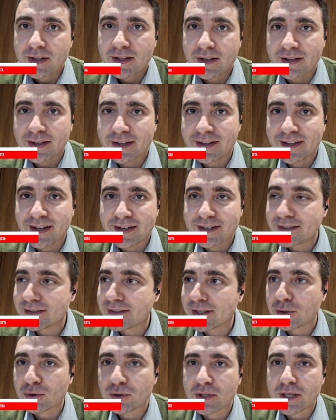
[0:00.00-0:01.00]
eh,
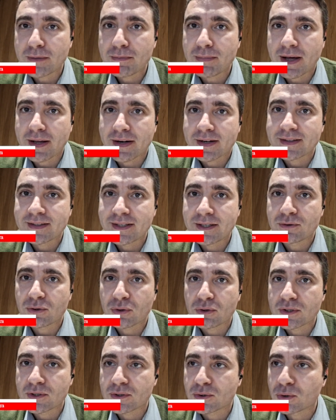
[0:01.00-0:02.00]
all'interno dei bar
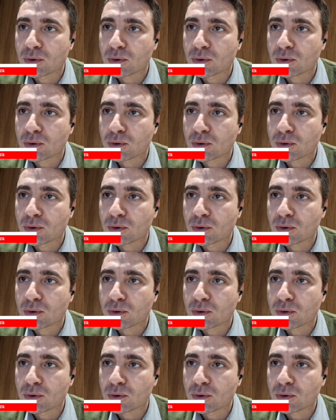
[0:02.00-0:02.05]
dietro gli